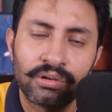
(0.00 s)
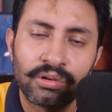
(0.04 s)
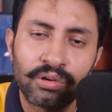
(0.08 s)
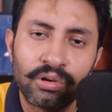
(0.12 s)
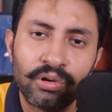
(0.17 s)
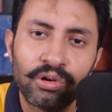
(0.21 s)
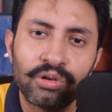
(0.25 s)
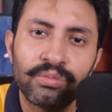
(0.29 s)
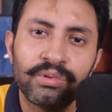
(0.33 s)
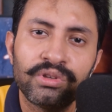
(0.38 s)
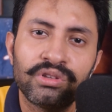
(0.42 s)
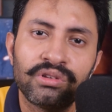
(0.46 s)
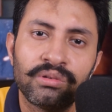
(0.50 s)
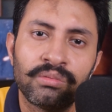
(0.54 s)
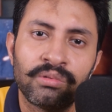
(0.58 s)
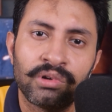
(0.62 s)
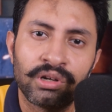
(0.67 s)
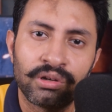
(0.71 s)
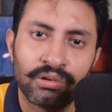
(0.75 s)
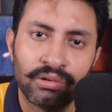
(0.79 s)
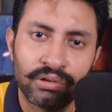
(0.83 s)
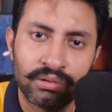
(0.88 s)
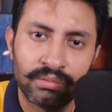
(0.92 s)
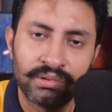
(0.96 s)
গর্বিত মনে
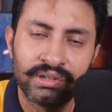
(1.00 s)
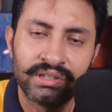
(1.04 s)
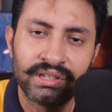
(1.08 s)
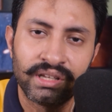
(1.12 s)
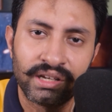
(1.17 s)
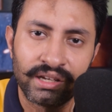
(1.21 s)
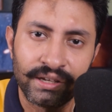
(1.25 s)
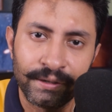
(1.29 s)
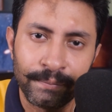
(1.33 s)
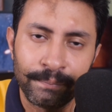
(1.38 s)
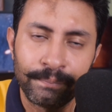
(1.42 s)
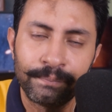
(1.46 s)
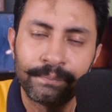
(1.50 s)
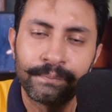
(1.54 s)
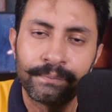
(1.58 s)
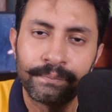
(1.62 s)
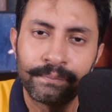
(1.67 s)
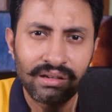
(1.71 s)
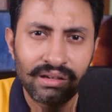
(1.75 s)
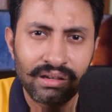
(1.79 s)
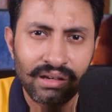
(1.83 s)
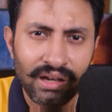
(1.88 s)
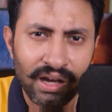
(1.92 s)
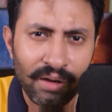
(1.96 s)
করব নিজেকে
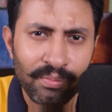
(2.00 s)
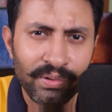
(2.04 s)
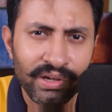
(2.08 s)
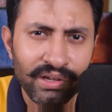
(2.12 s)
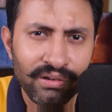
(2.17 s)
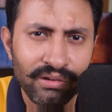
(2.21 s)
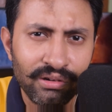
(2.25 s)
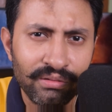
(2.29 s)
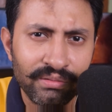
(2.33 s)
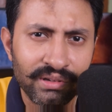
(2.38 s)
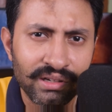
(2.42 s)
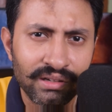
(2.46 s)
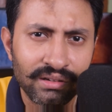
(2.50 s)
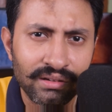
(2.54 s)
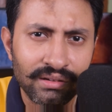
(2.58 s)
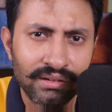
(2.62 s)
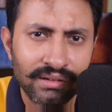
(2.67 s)
আপনি করবেন